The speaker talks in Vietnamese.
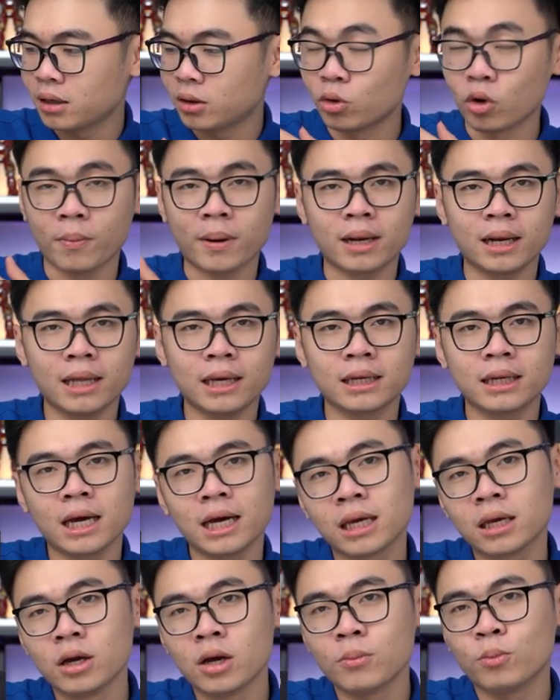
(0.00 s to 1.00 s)
nổi bật lên
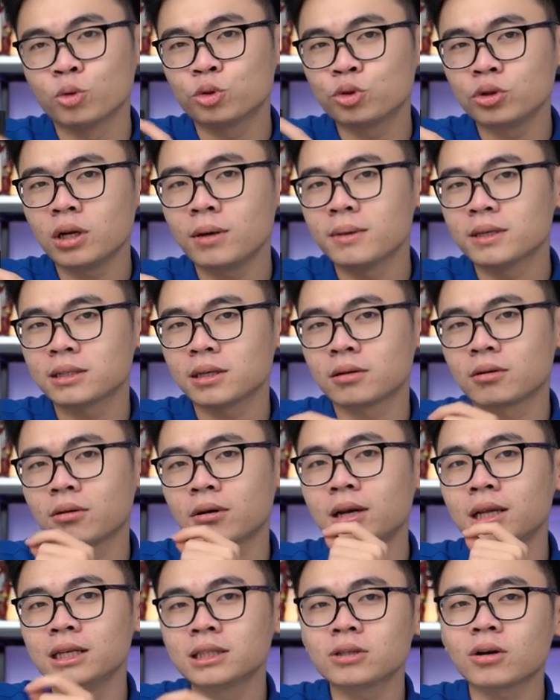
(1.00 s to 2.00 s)
đây. Một chút nữa mình sẽ
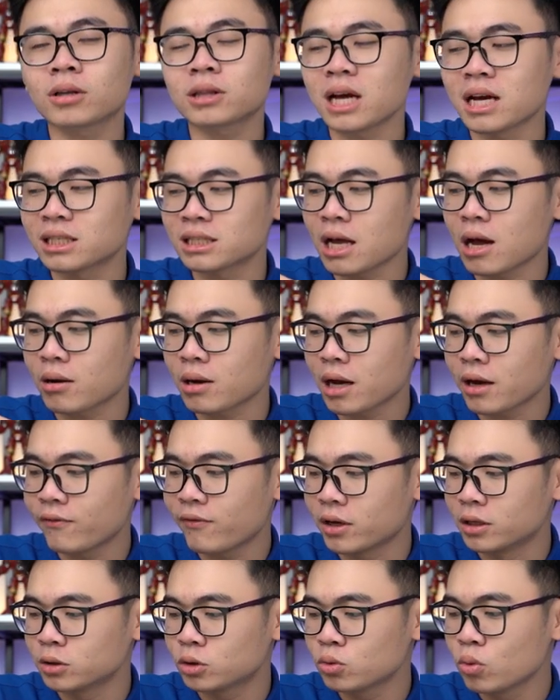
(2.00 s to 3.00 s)
nói lý do tại sao các cái
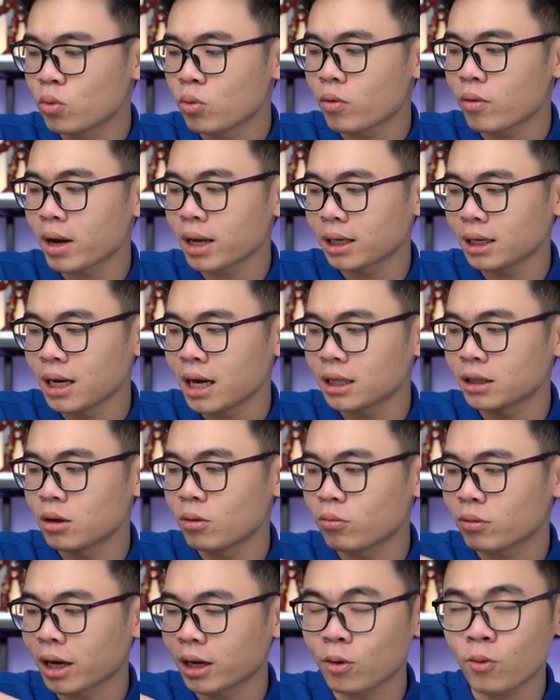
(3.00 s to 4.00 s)
phần xung quanh hệ
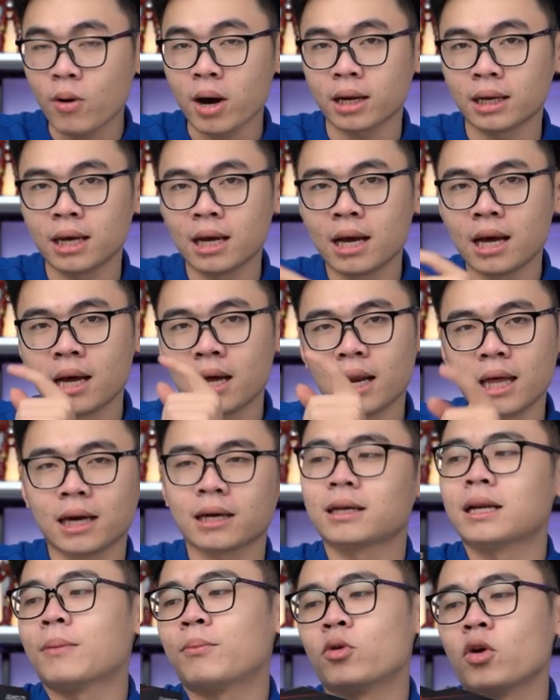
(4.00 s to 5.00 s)
thống cánh quạt lại
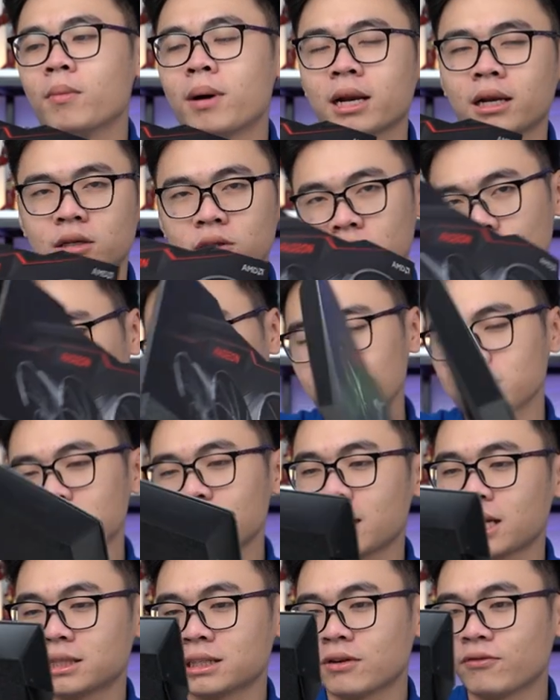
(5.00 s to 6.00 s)
nằm nổi bật. Rồi mình
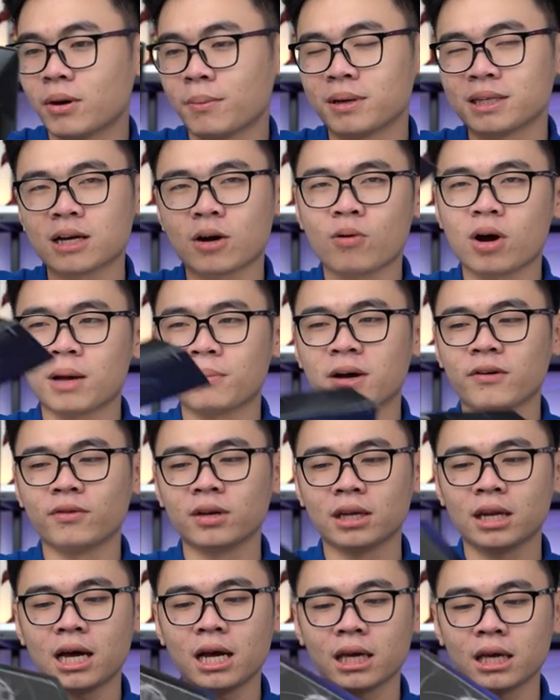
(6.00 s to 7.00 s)
sẽ đặt sản phẩm này ra ngoài, bởi
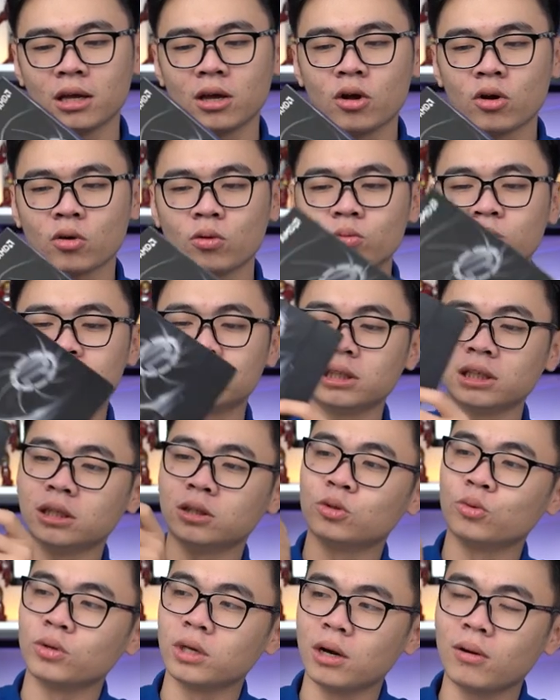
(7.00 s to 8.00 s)
vì đây cũng chỉ
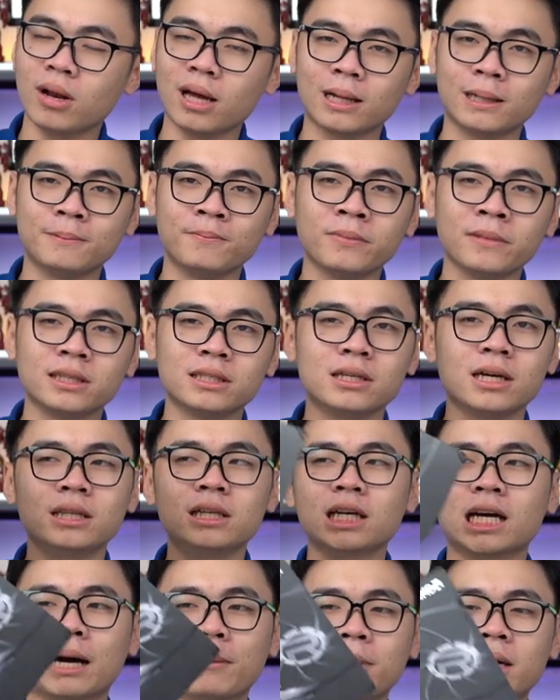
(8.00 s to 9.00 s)
chủ yếu là chứa
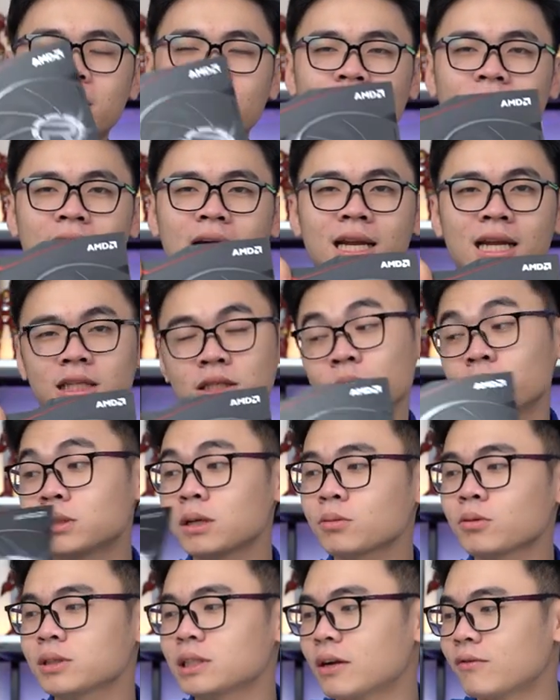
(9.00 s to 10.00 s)
thư cảm ơn với lại để chống
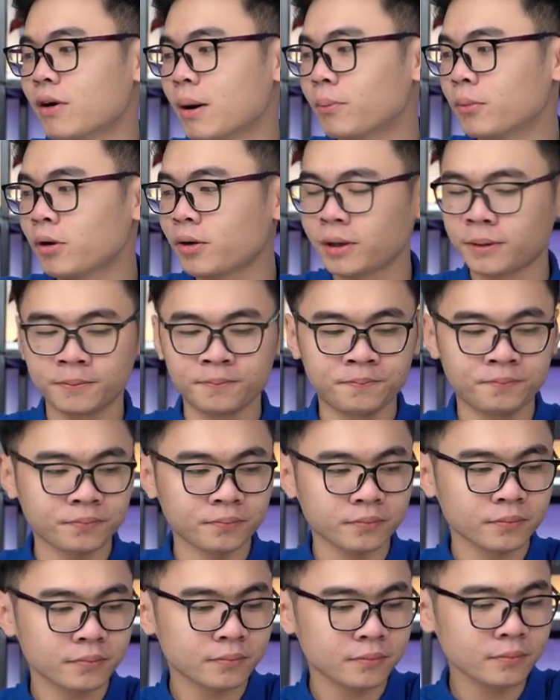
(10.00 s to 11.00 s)
sốc cho sản phẩm thôi.
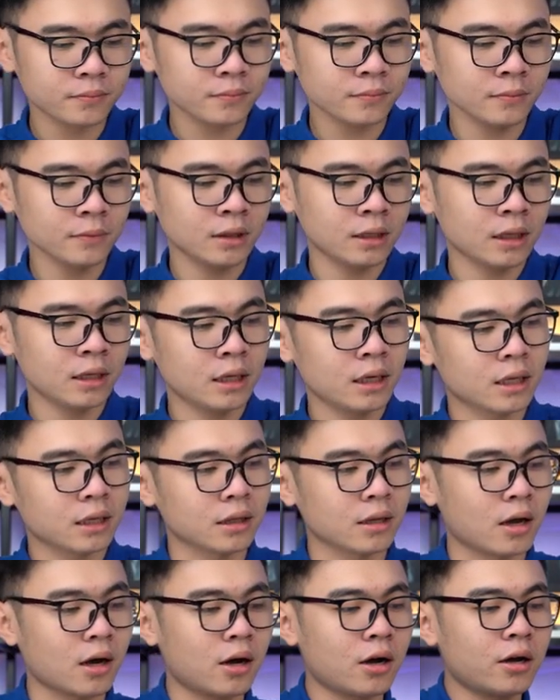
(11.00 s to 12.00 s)

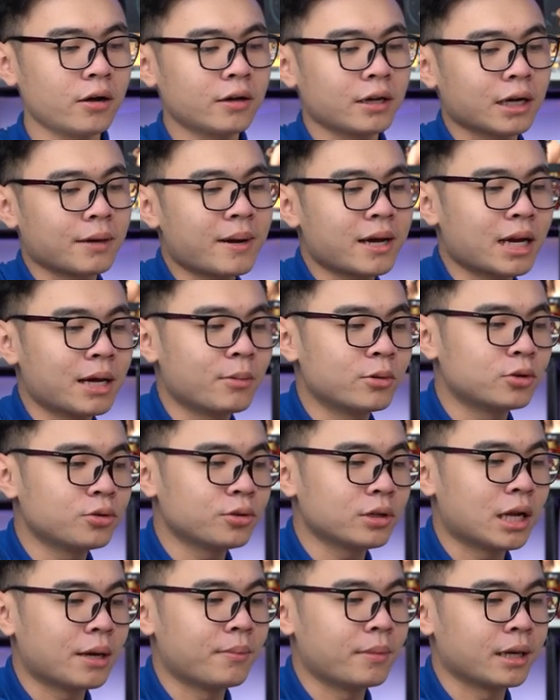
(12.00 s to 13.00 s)
Đó, các bạn đợi một
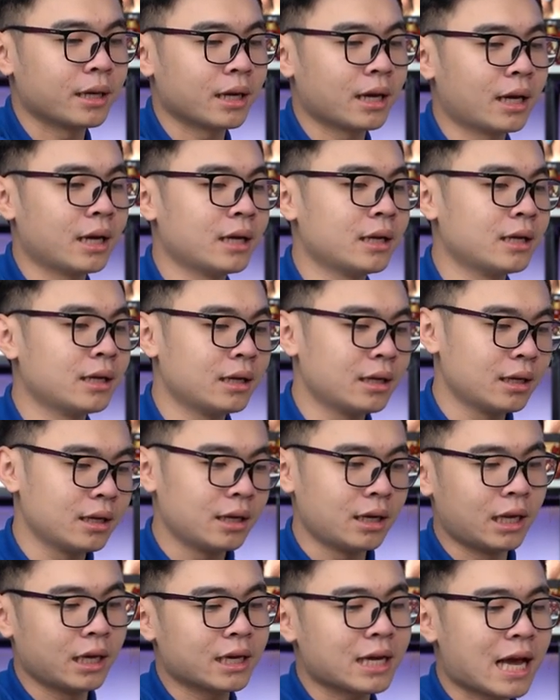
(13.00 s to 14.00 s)
chút để mình
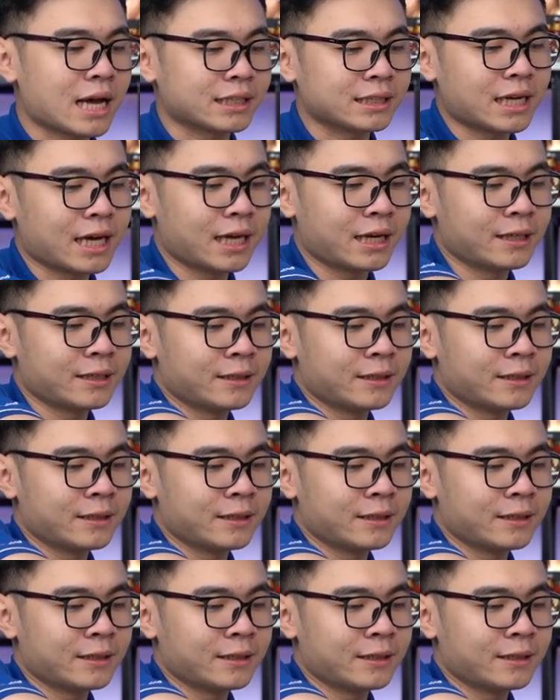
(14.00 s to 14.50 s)
lấy cạc ra.